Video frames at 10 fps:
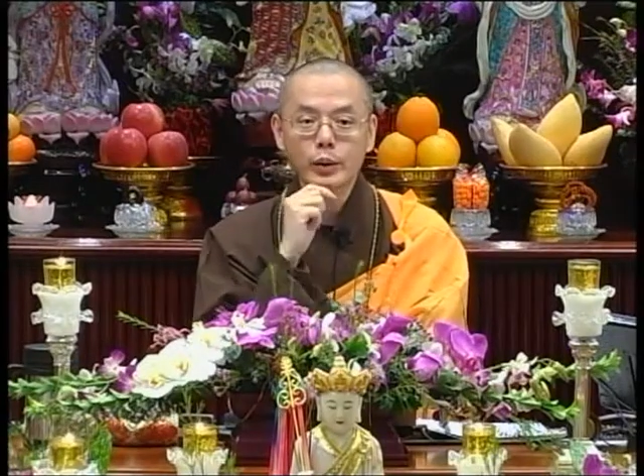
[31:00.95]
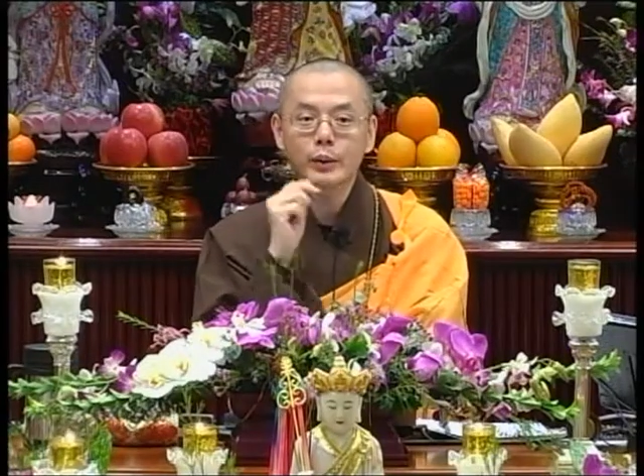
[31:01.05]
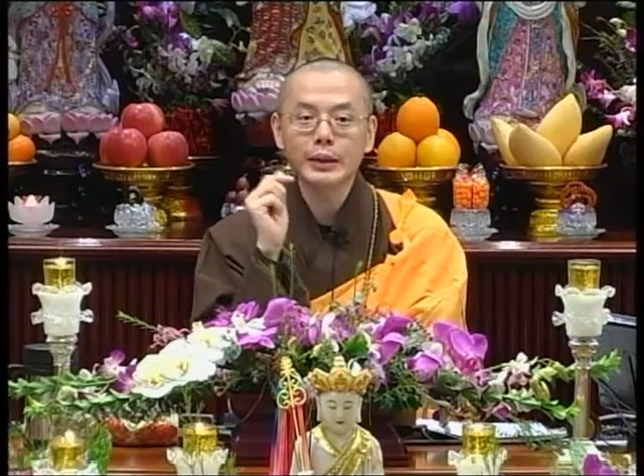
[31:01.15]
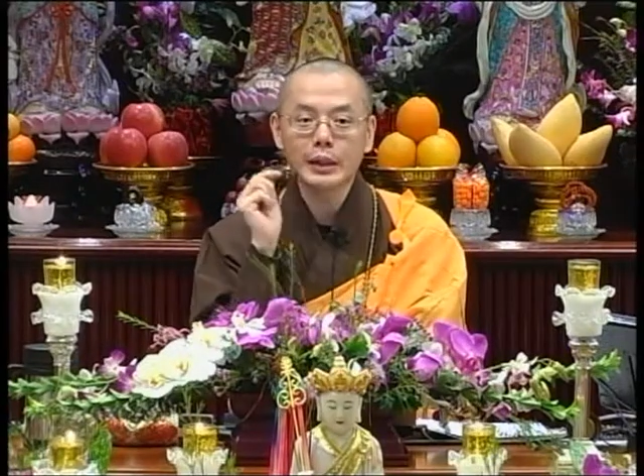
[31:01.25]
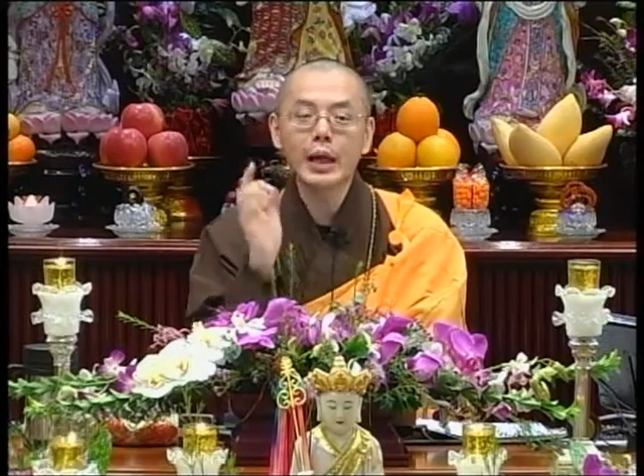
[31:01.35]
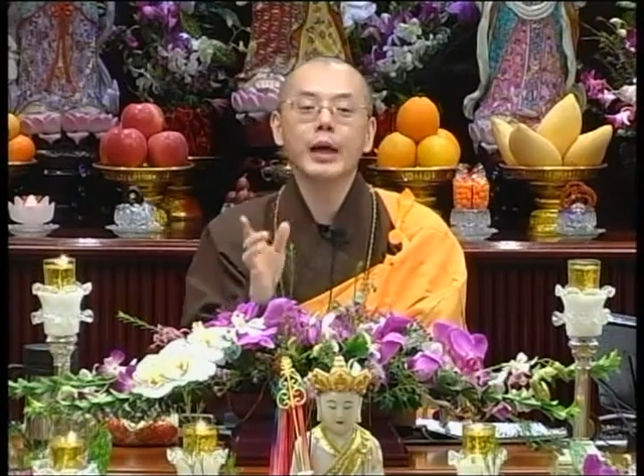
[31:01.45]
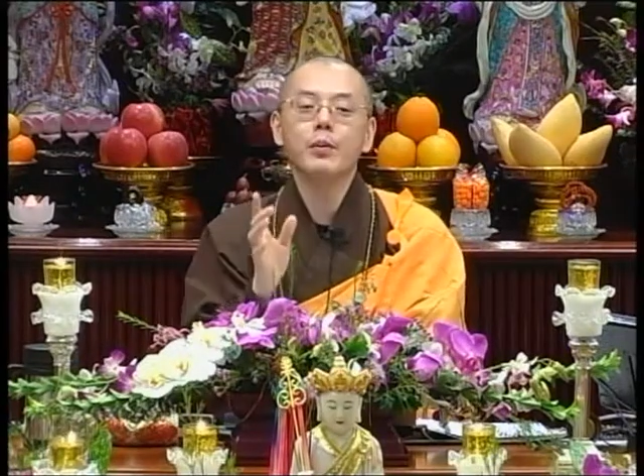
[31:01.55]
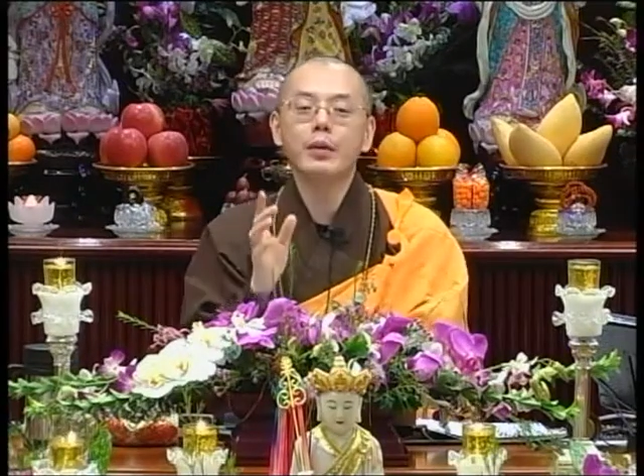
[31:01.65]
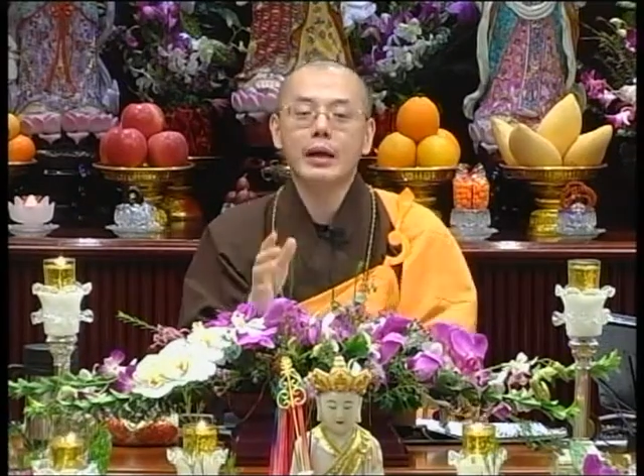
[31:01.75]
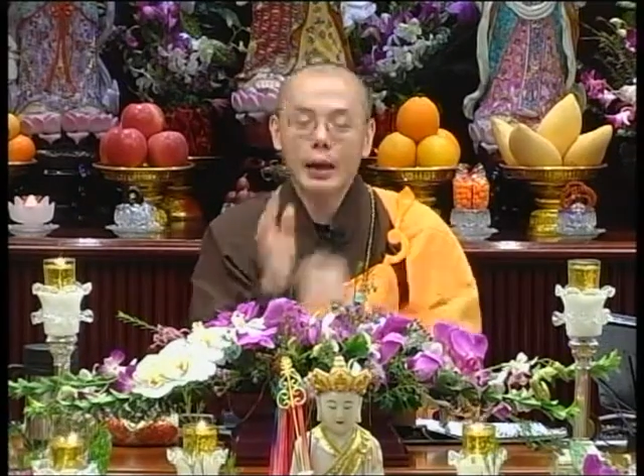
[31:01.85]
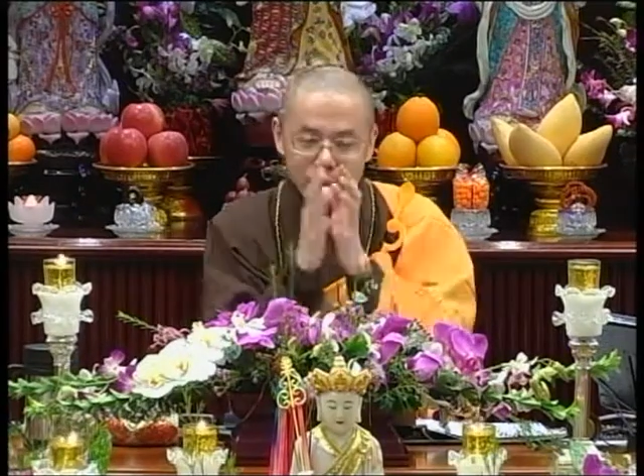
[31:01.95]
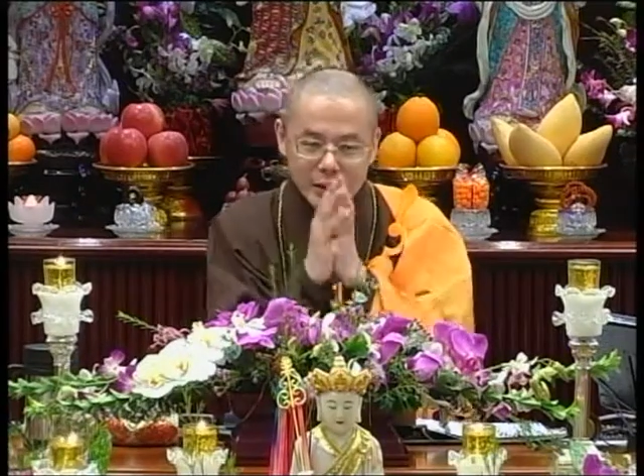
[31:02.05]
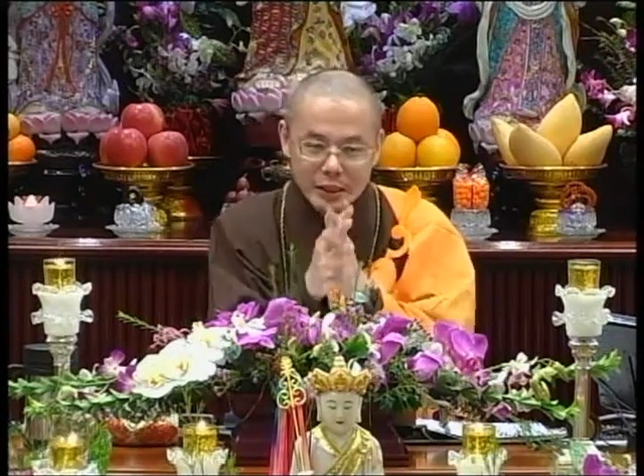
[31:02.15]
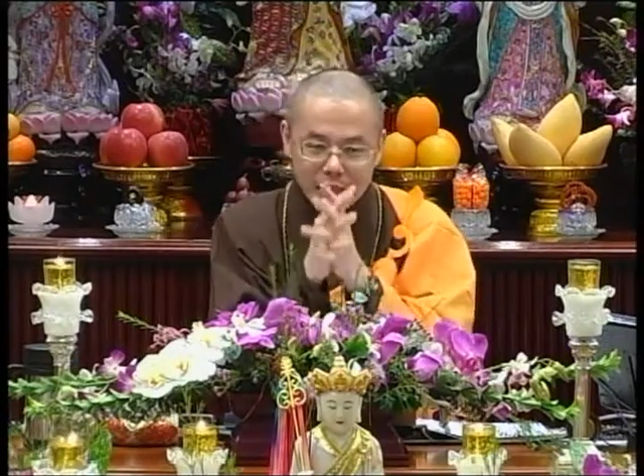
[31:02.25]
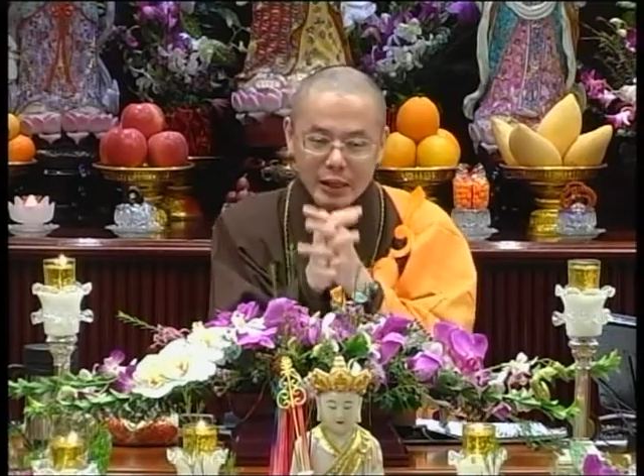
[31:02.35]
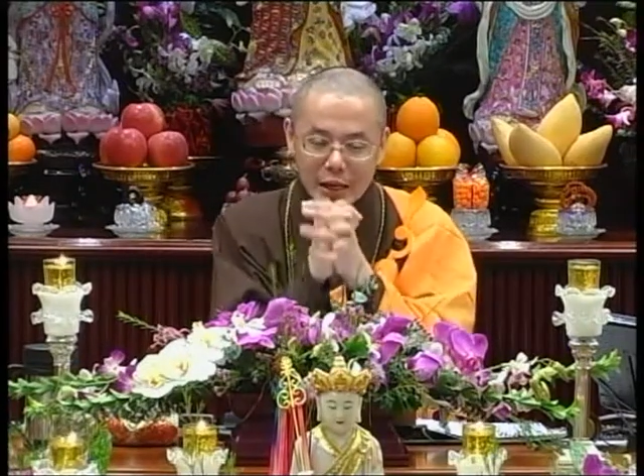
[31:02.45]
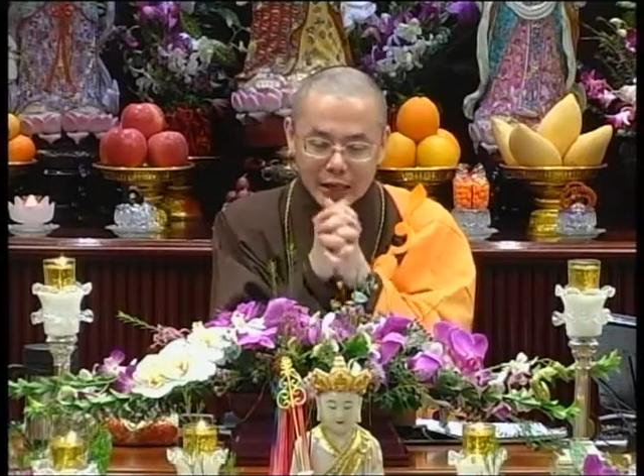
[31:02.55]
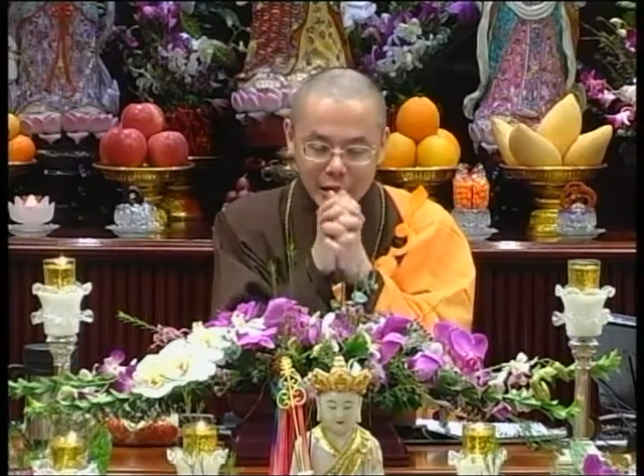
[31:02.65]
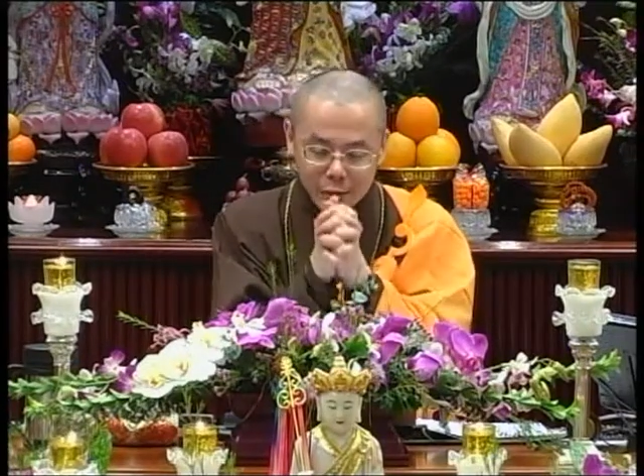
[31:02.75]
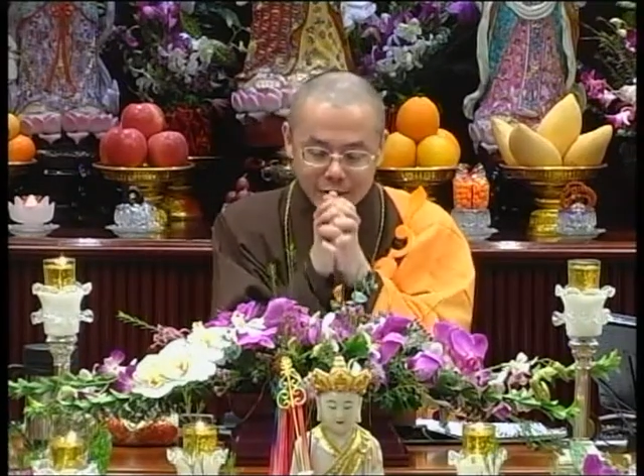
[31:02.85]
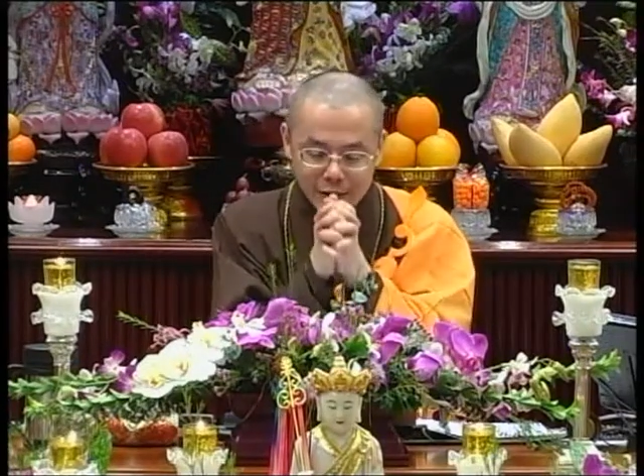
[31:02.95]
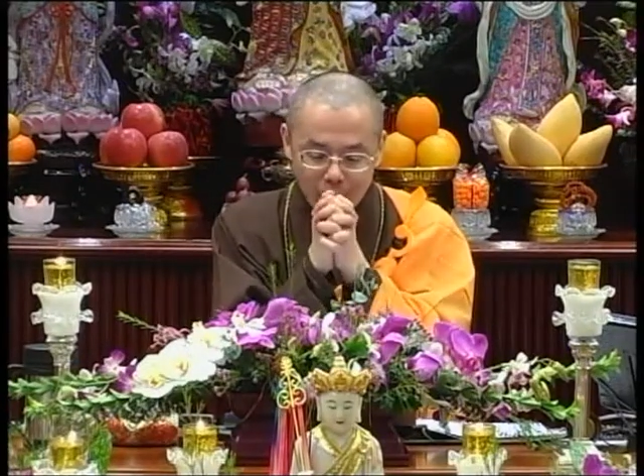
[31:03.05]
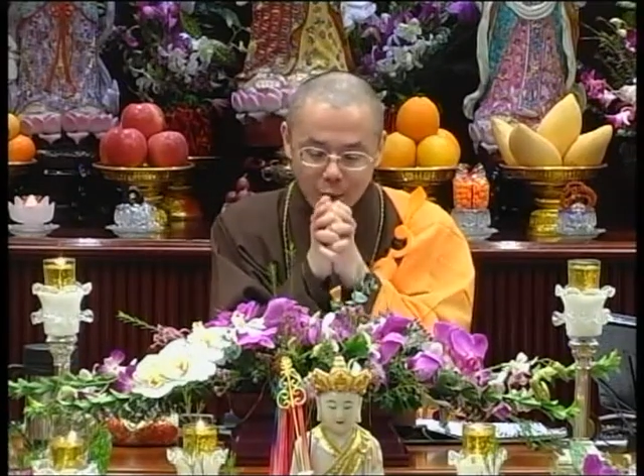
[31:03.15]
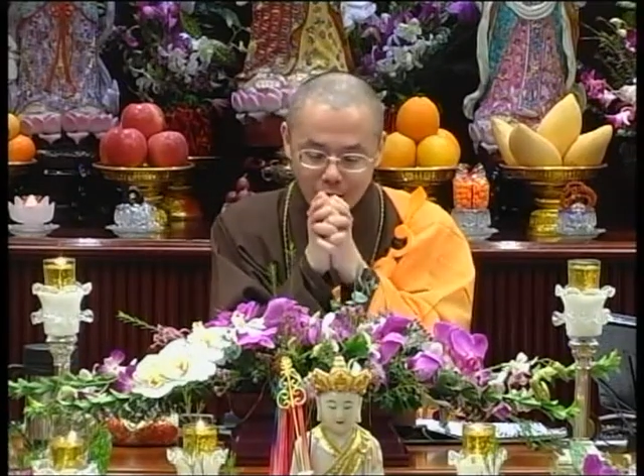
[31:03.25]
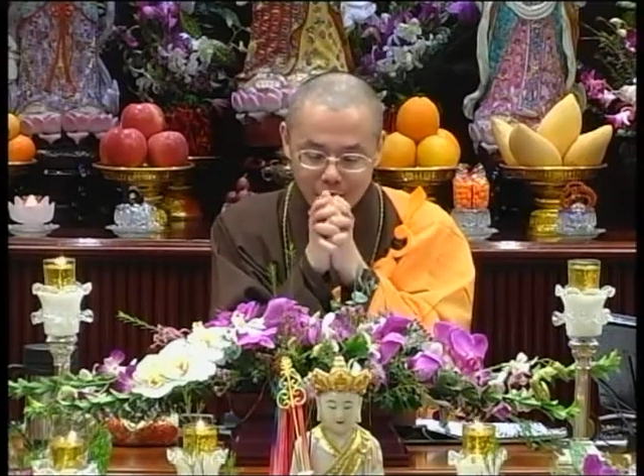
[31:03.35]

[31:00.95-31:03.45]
因为他太混，来不及念，他就一直祷告